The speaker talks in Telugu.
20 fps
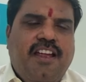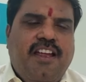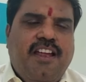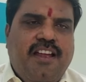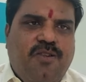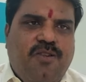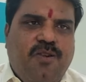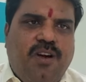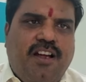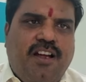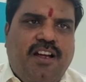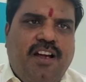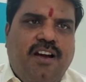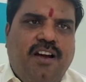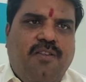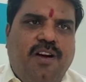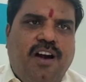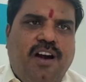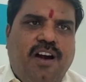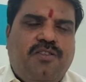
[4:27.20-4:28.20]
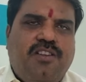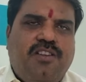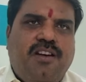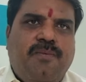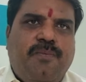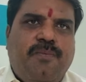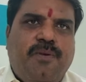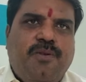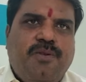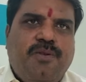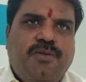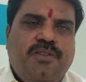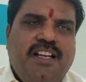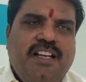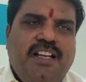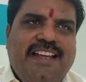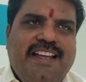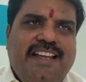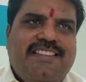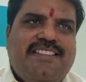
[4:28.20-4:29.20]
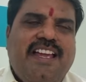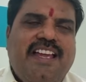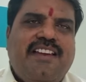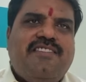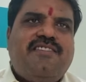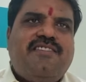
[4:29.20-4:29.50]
ఇంకో రకంగా వాడుతున్నప్పుడు ఈ చైన్